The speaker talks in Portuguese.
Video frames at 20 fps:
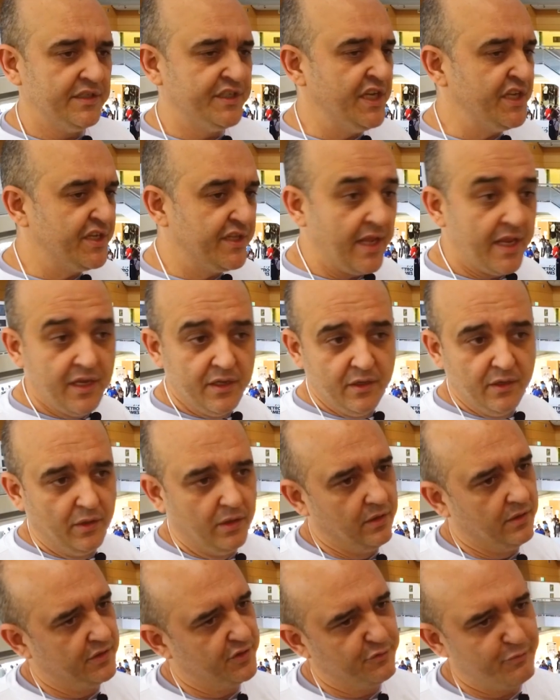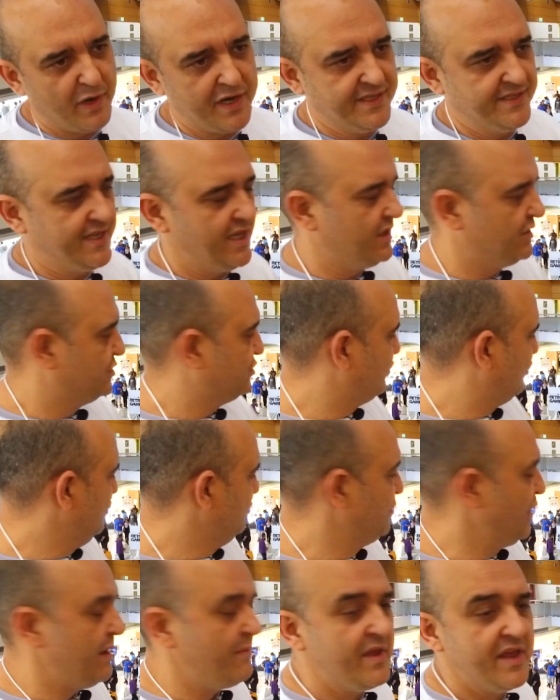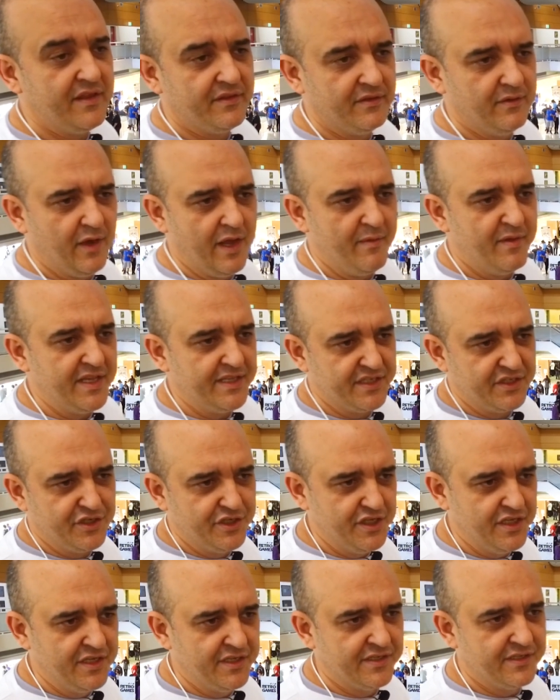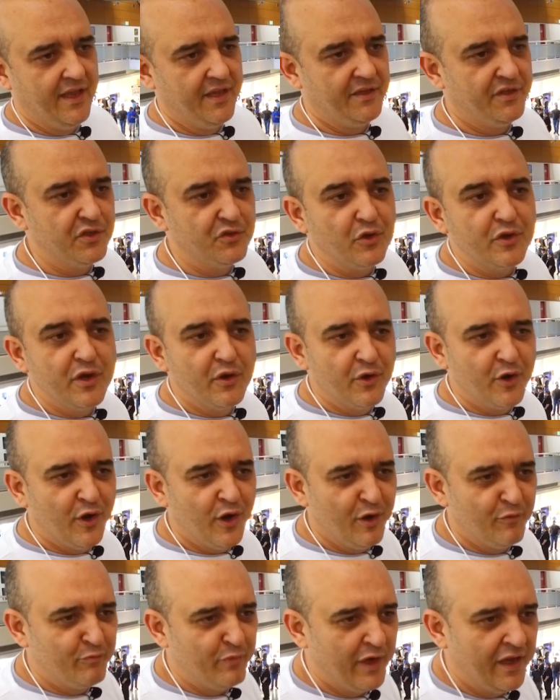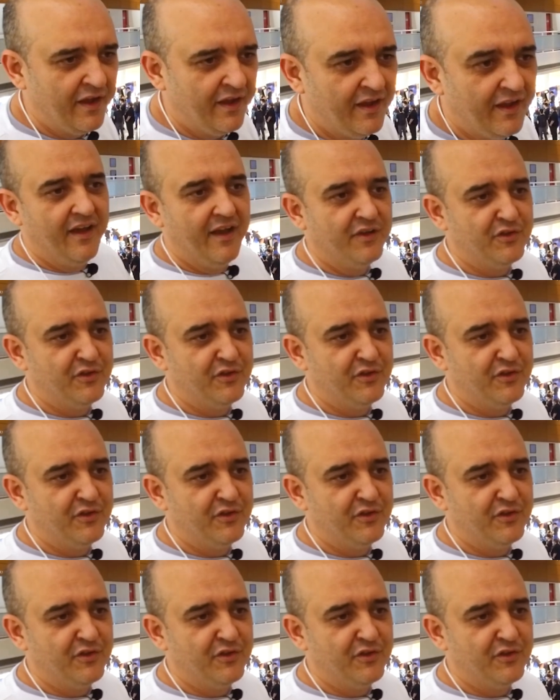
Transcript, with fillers: A gente tem os parceiros, Clube do MSX, Editora Europa,